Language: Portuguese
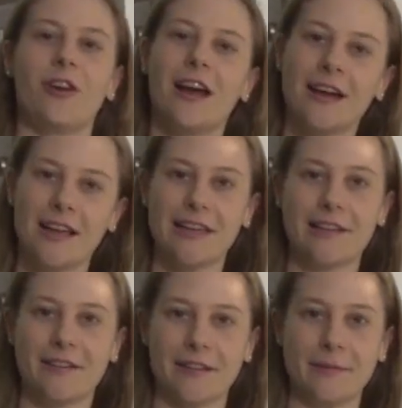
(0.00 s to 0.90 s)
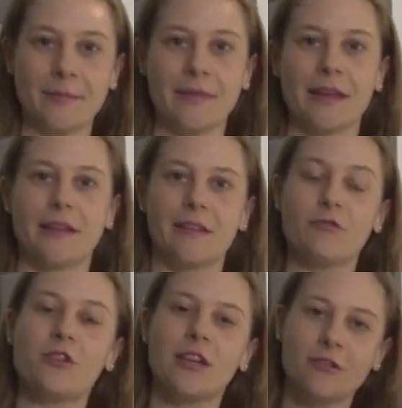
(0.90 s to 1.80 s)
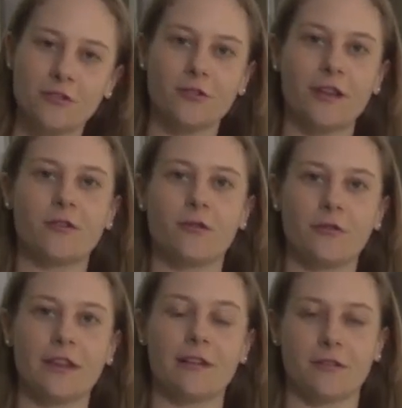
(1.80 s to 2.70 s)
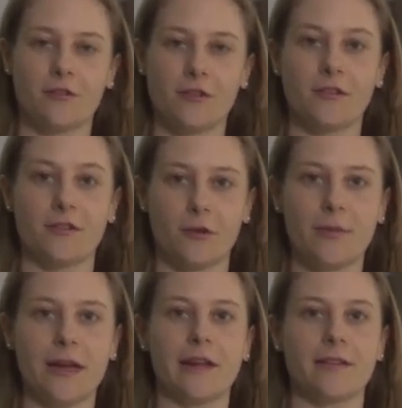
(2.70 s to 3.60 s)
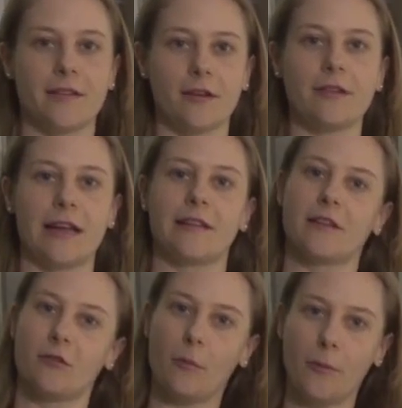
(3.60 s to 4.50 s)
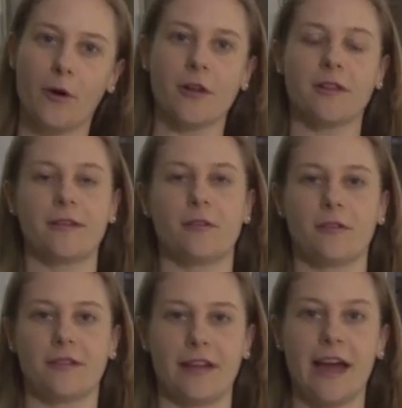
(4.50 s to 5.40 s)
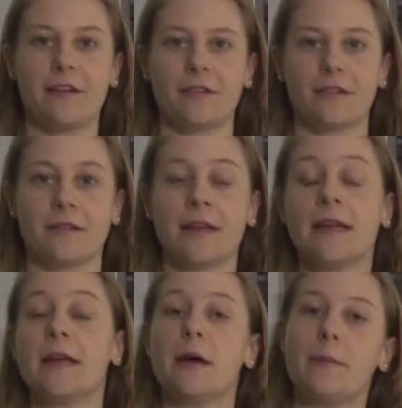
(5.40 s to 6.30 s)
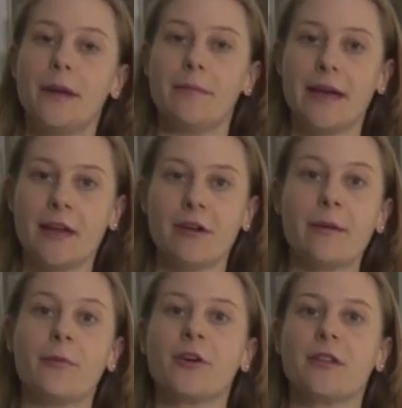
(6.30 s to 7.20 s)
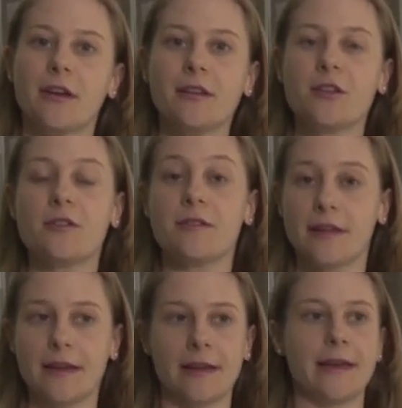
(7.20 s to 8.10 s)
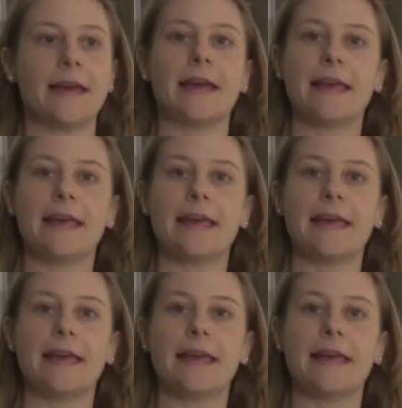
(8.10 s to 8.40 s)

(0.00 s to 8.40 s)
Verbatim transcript: Olá, Clarice. Então, tirando tuas dúvidas hoje sobre a questão né, das compotas e conservas, primeiro é importante dizer